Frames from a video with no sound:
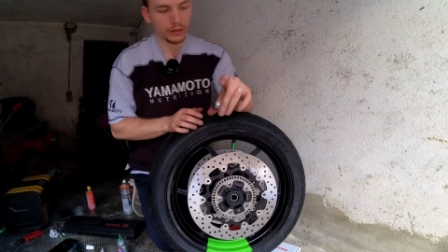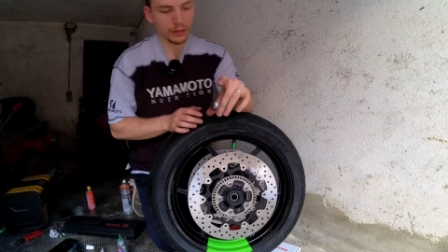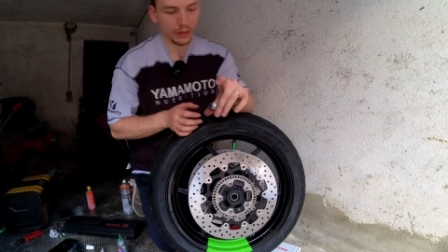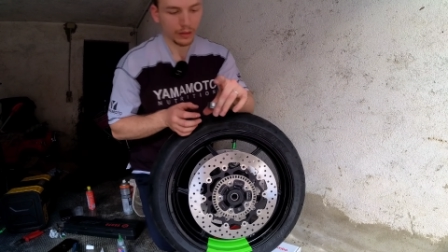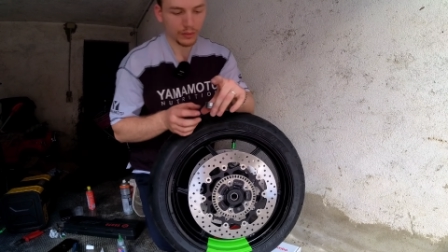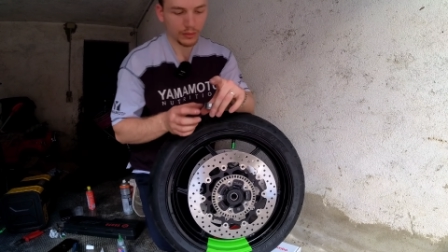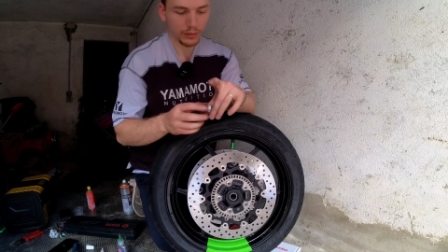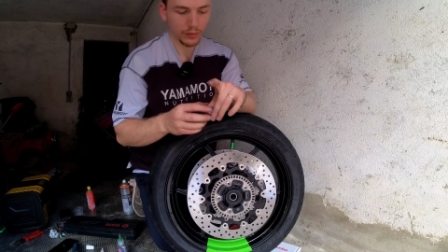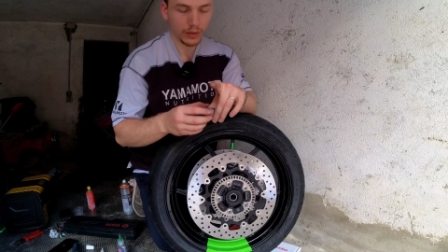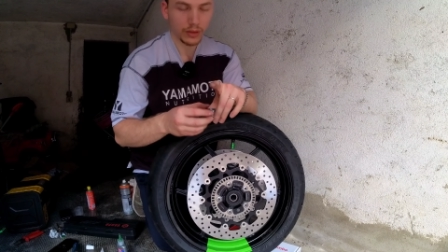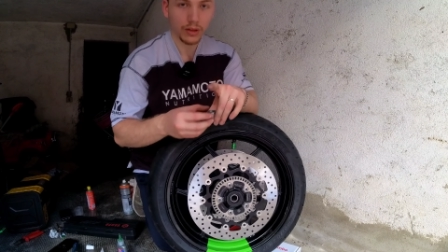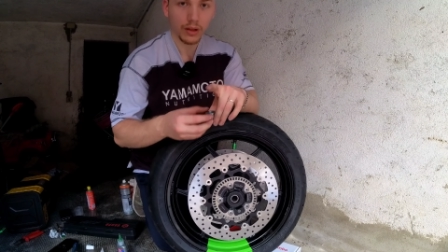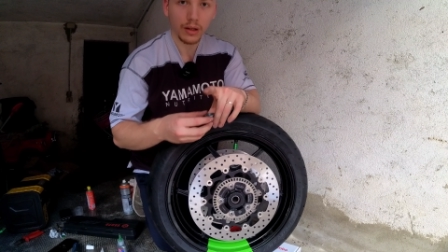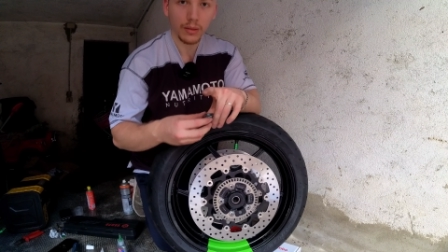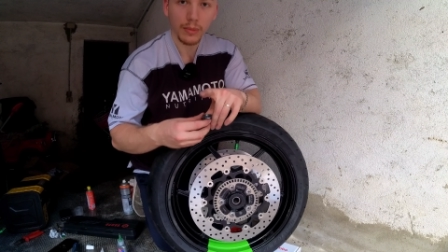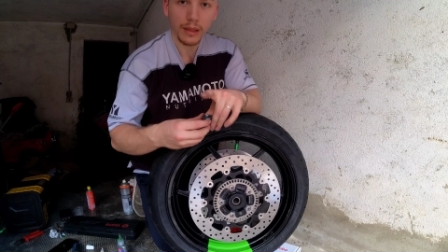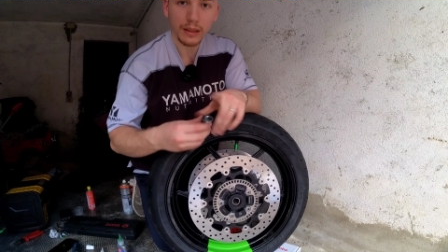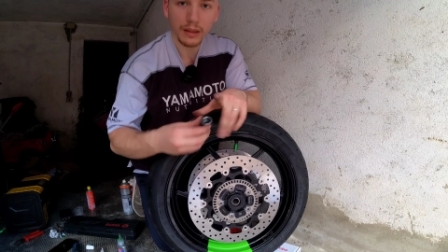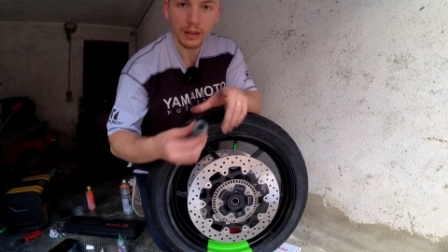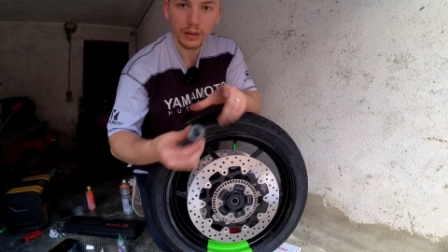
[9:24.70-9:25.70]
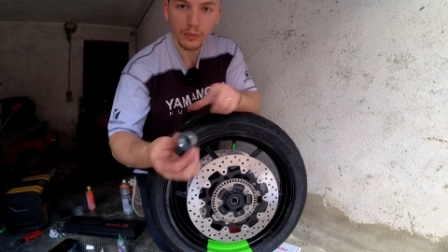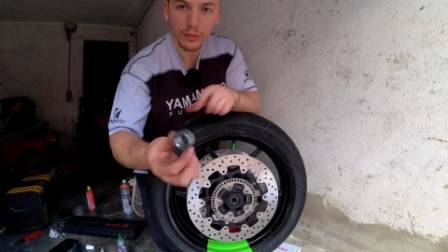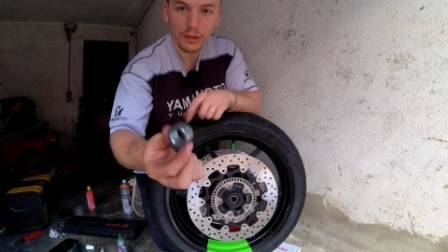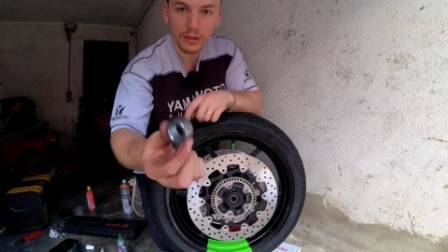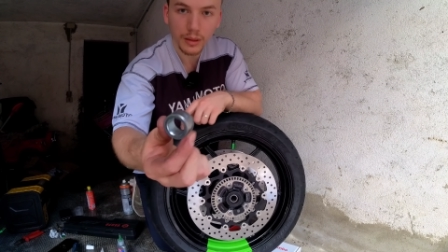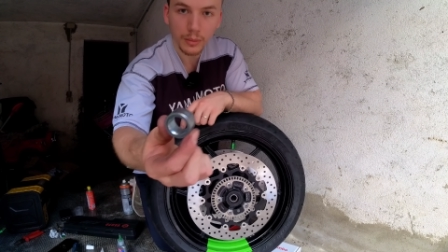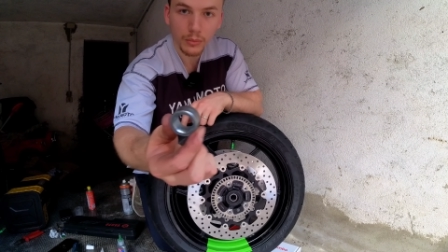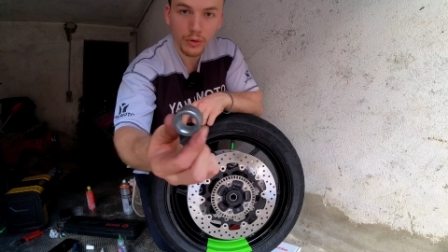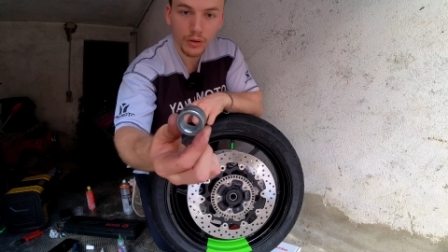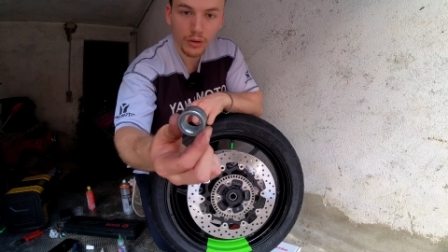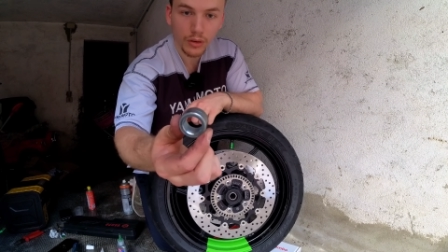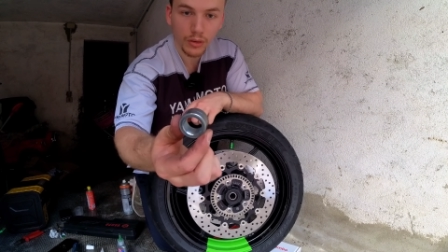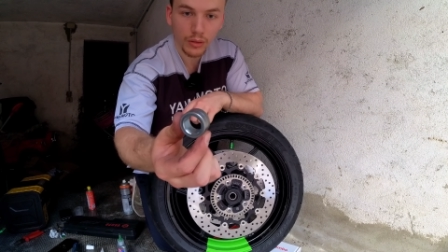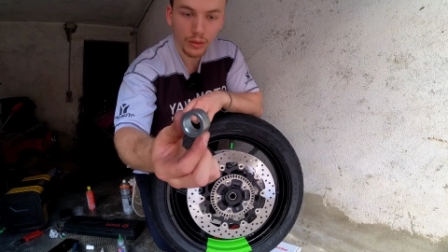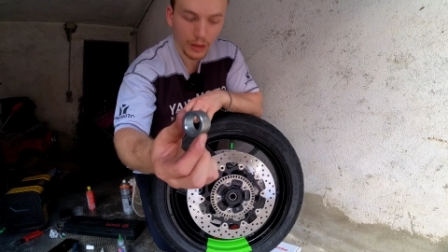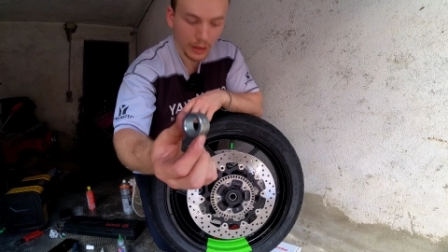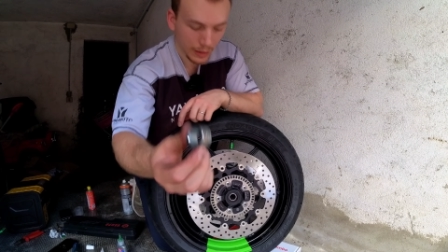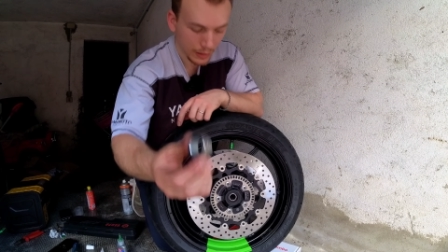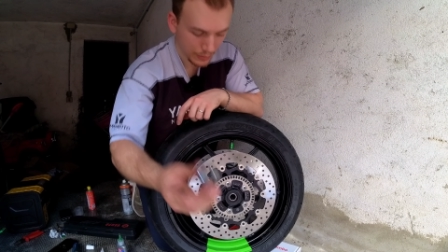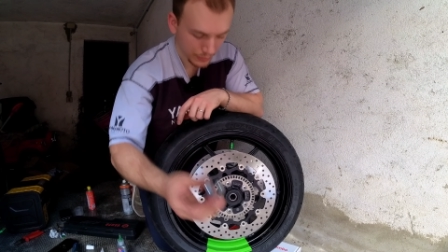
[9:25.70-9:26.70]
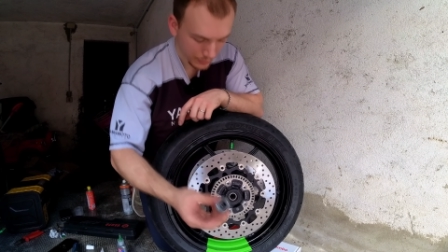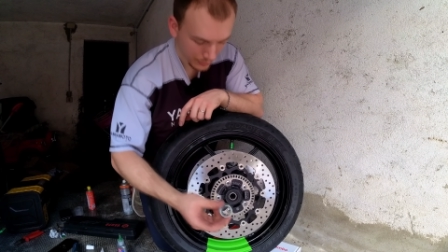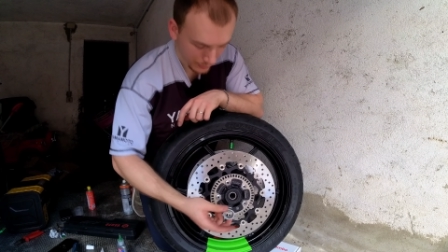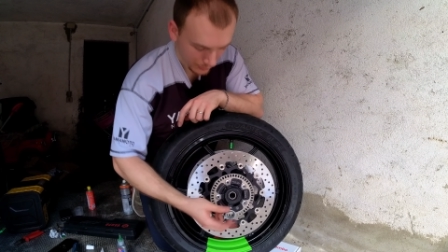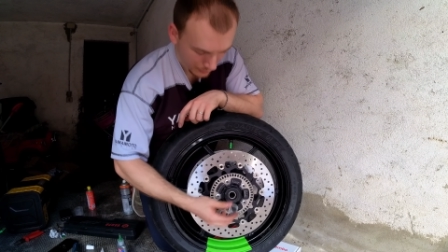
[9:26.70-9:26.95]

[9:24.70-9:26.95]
Adesso vado a rimettere queste boccole